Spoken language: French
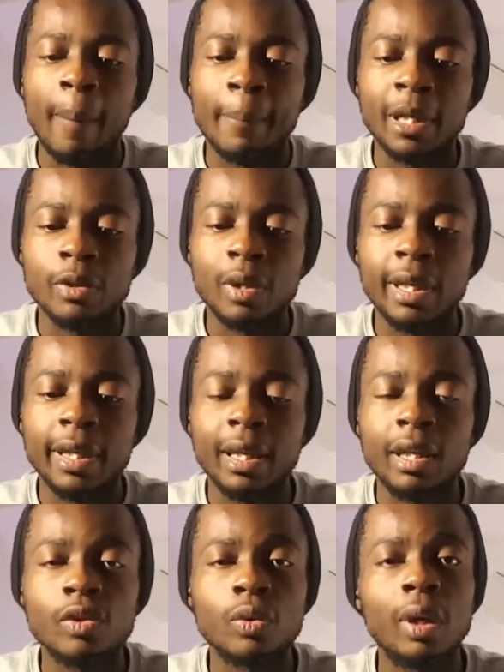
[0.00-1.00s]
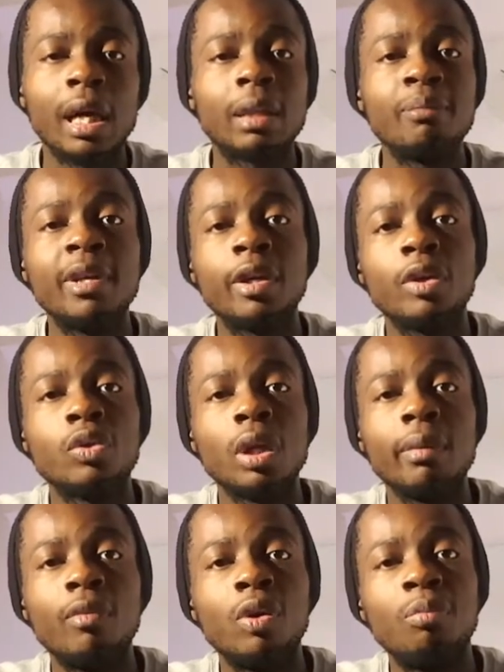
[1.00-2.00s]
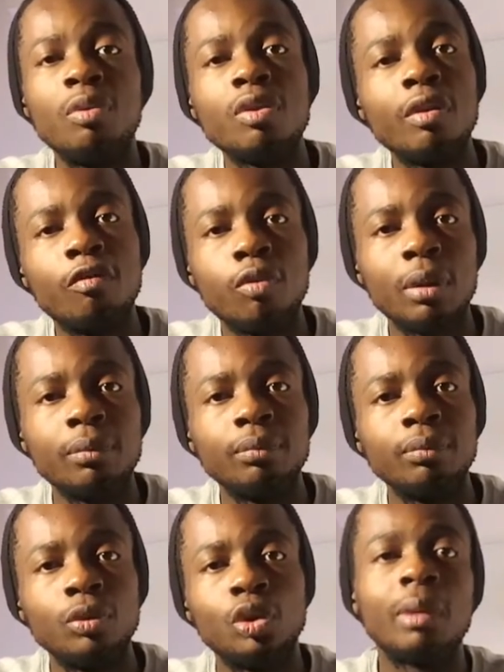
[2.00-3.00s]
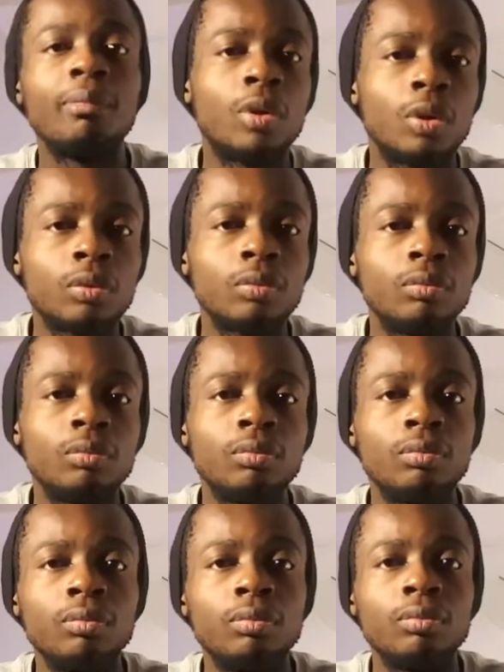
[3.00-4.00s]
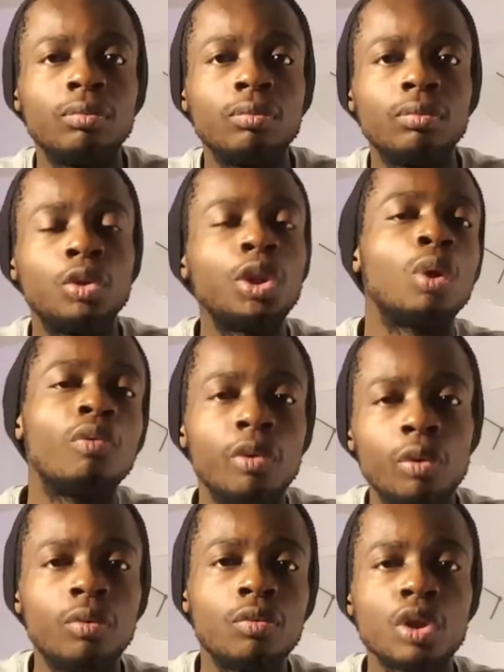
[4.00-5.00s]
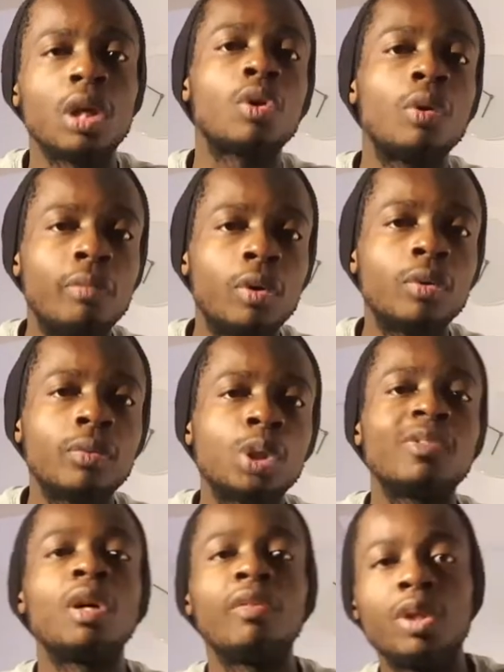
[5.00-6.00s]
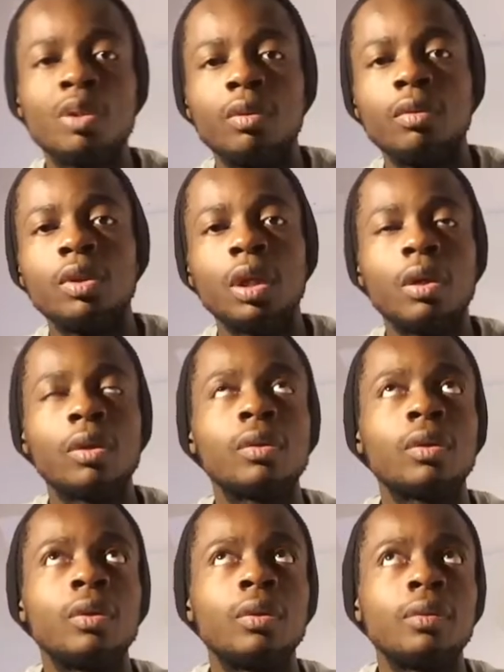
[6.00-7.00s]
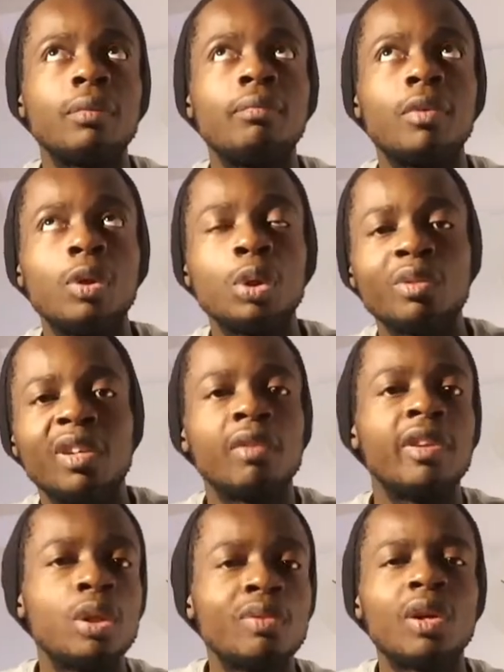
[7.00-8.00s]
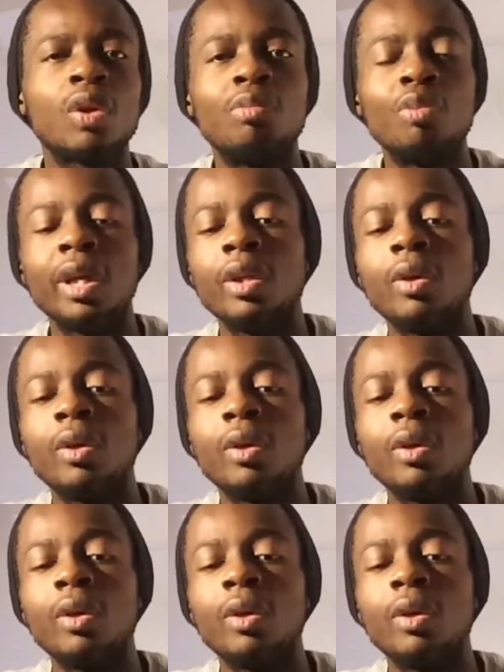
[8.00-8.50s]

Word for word: Parce que la réincarnation admet que tu es mort plusieurs fois. Tu es mort, tu es revenu, tu es encore mort, tu vas revenir, tu es encore mort, tu vas revenir, tu vas encore mourir.